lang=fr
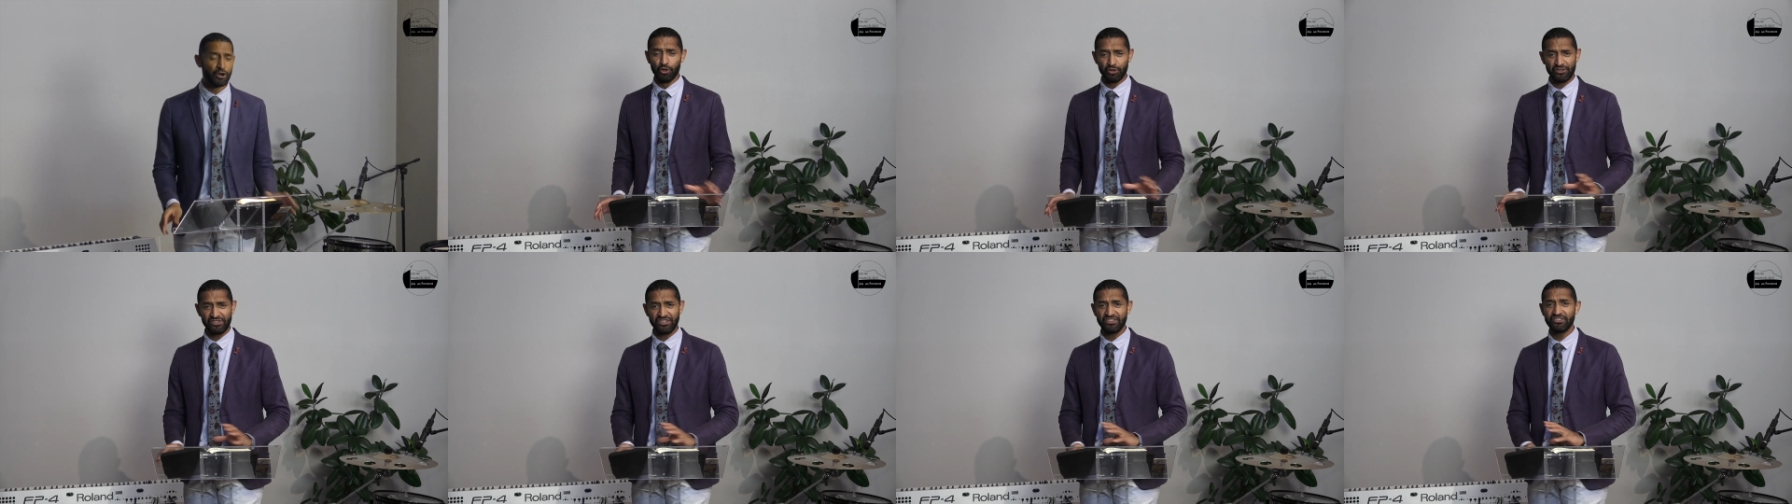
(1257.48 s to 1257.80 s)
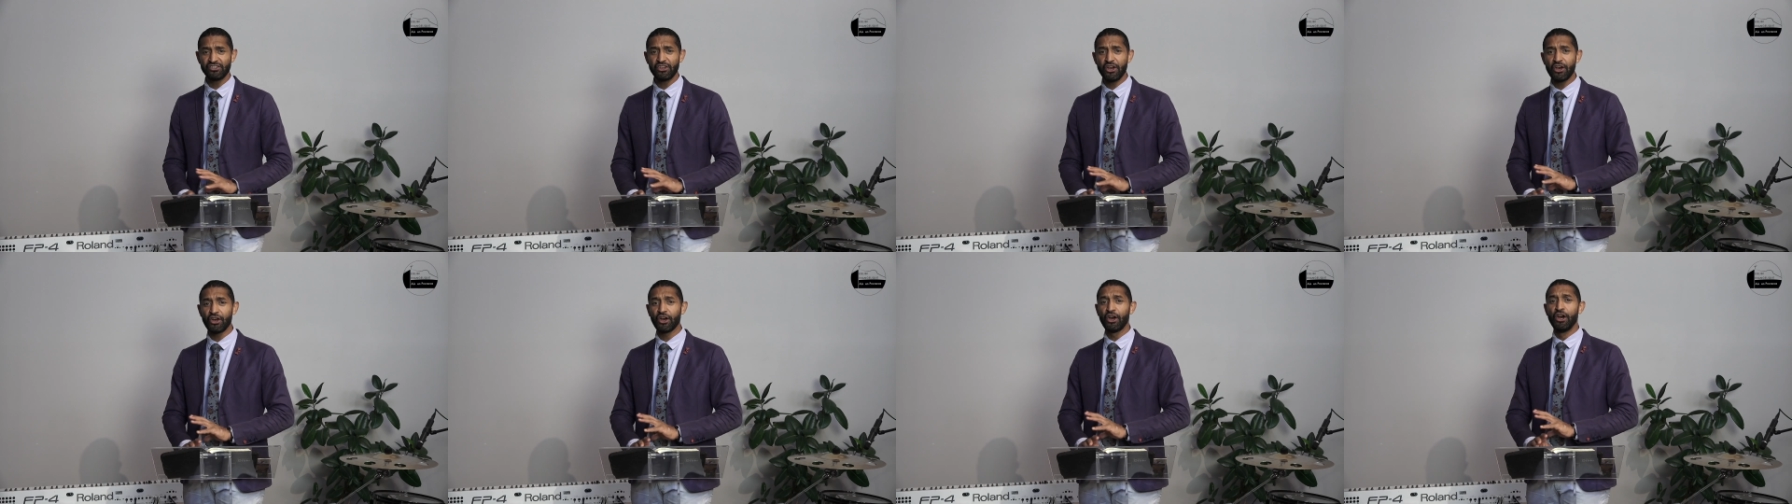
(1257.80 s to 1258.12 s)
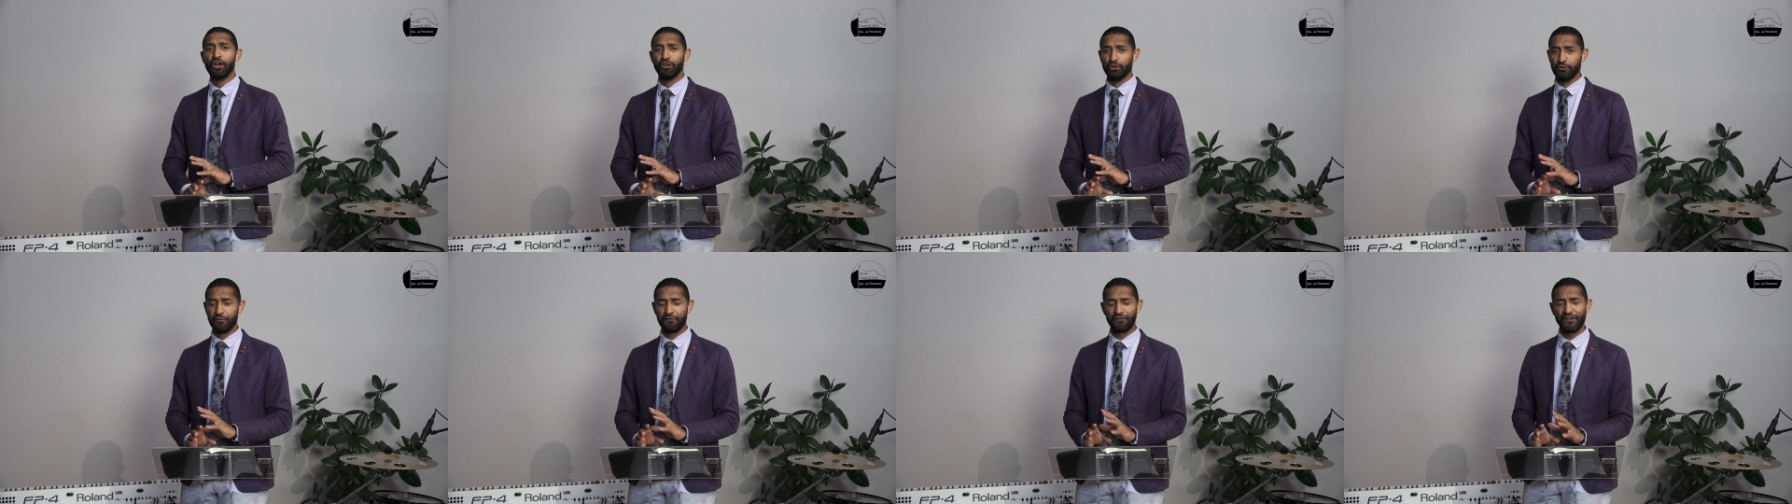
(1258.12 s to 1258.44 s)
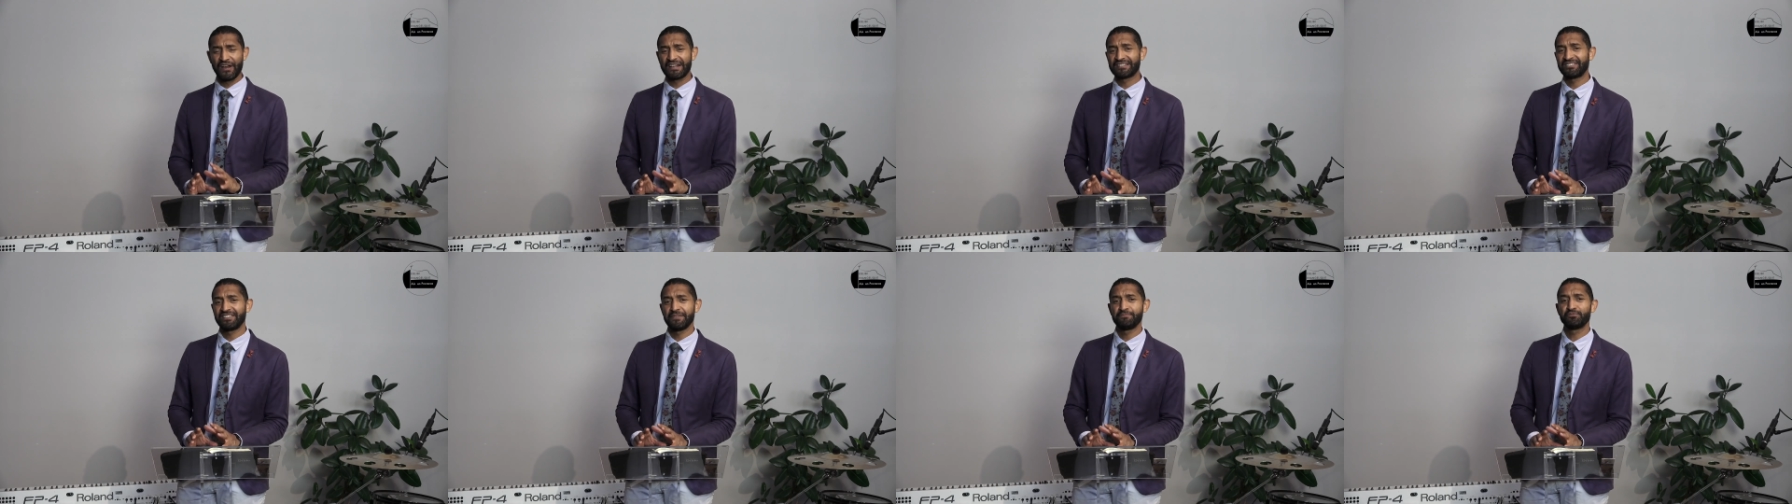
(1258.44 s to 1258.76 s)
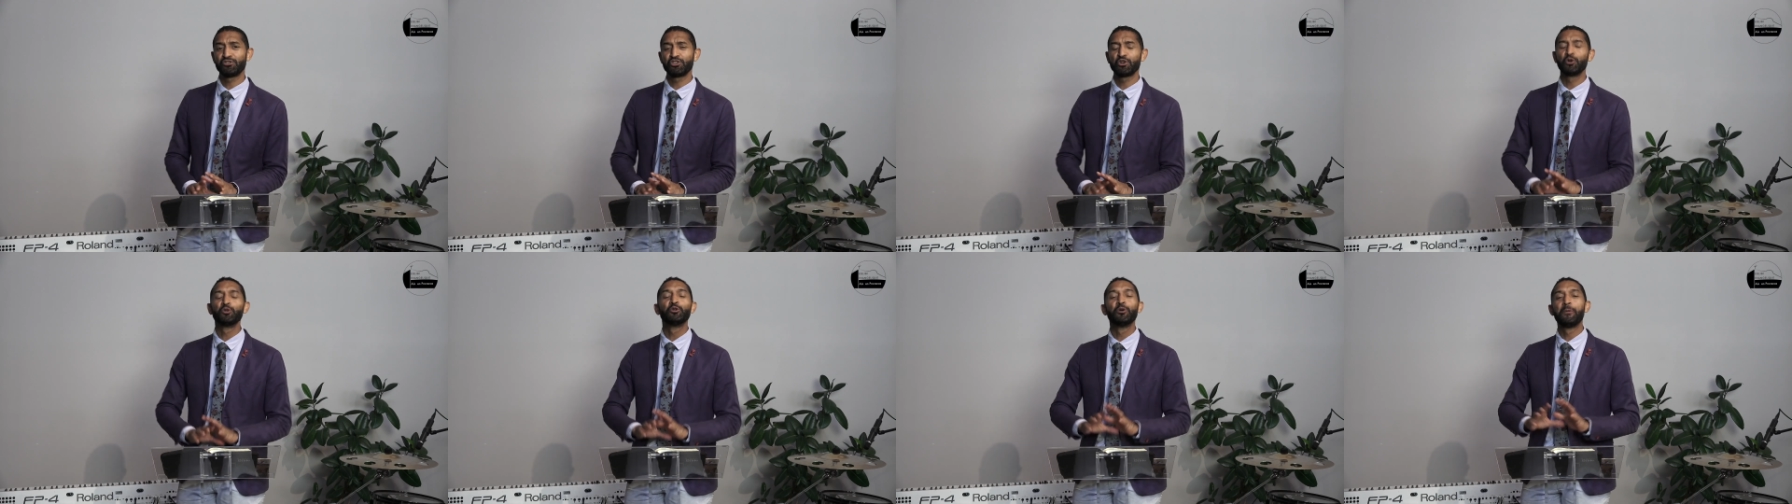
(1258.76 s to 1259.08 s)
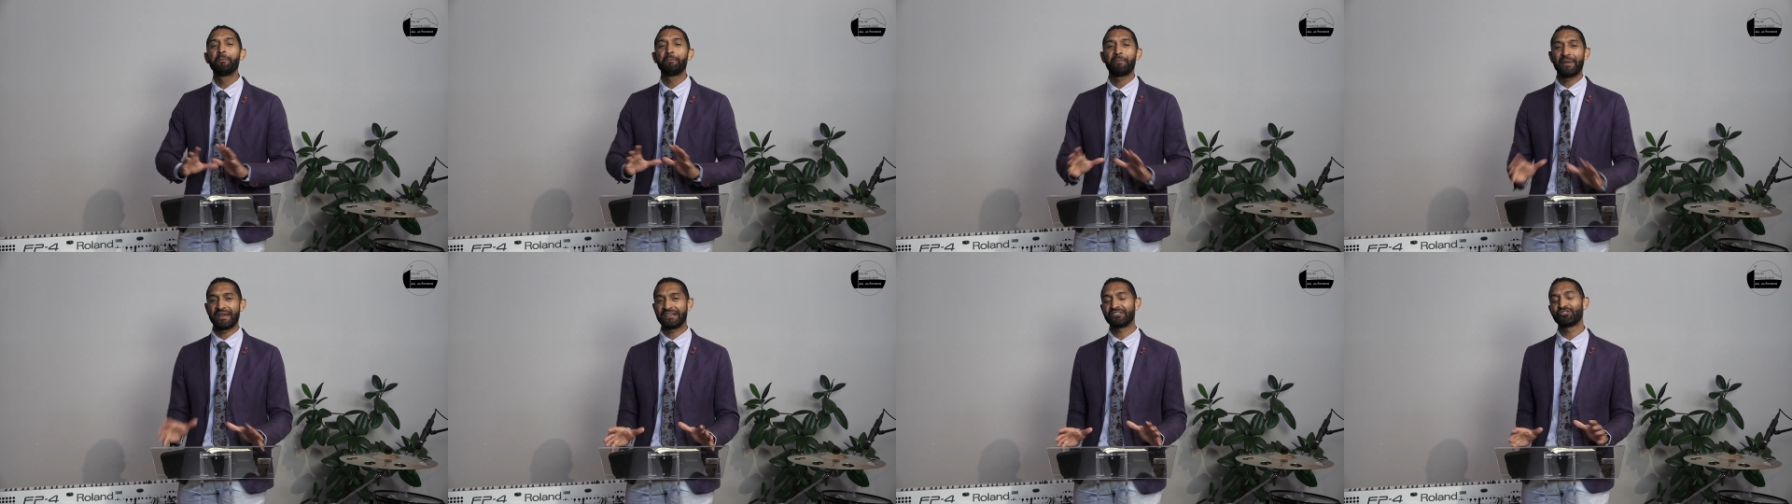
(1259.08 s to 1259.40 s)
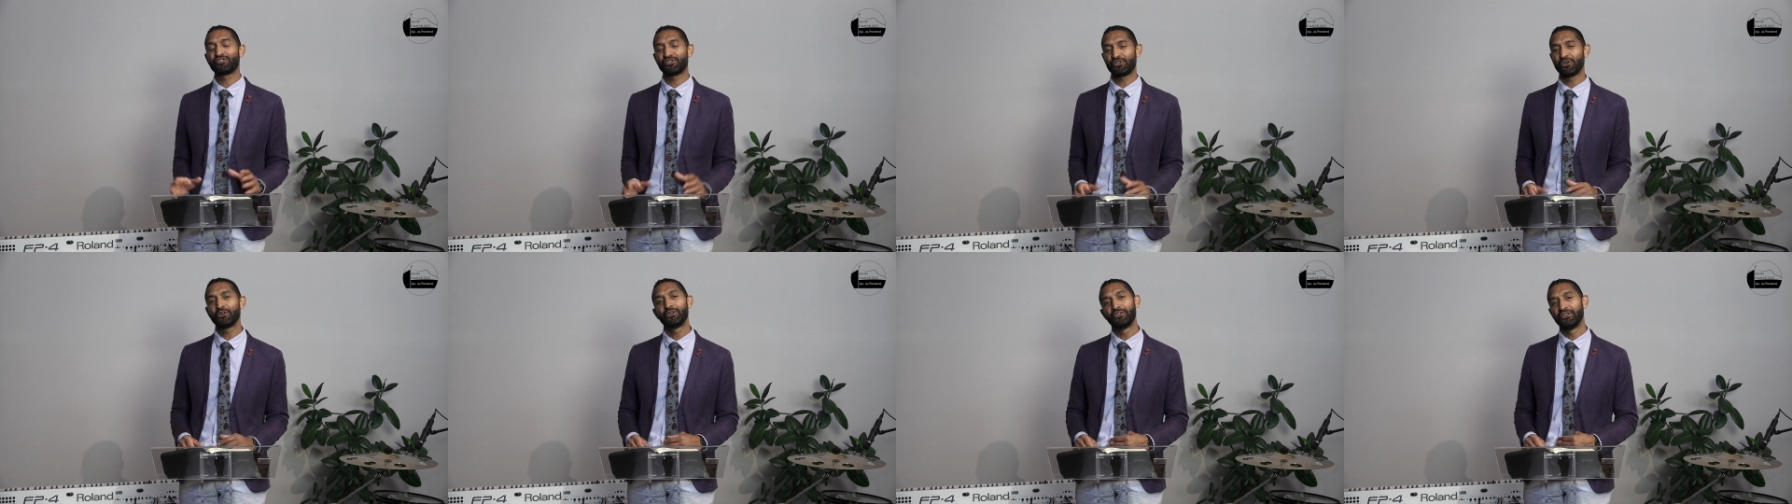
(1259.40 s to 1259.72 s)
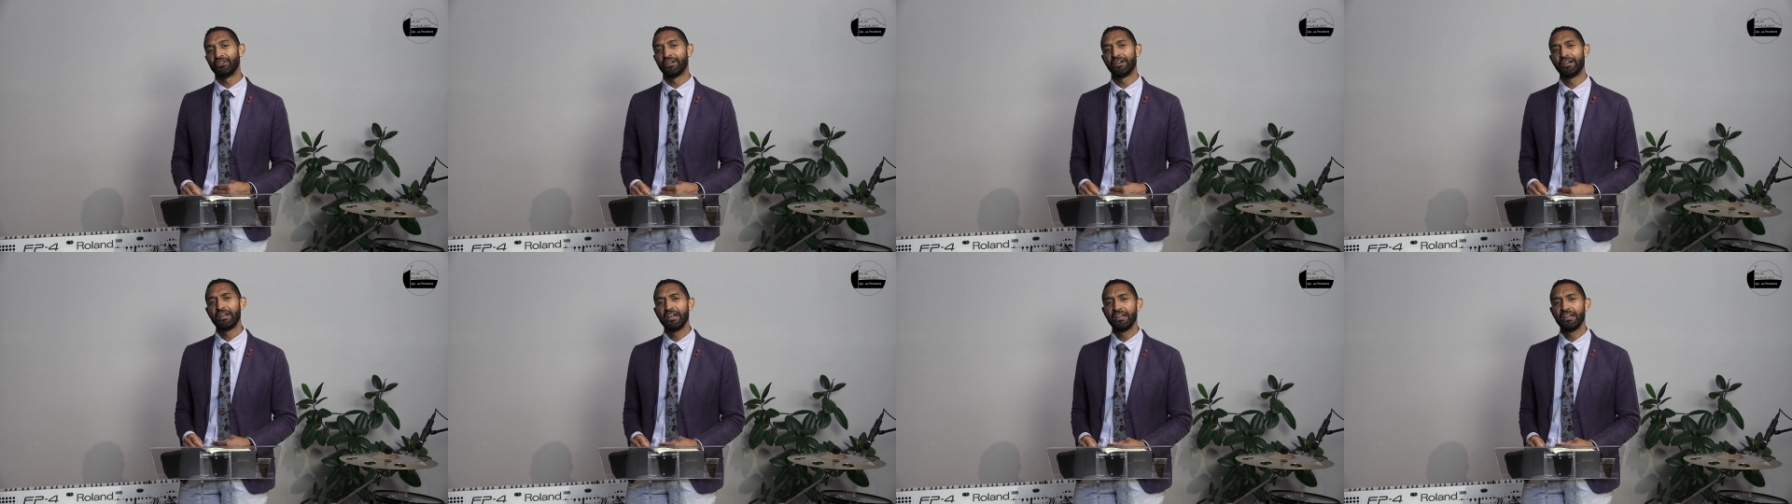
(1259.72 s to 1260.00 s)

Le Seigneur ne fait exception de personne.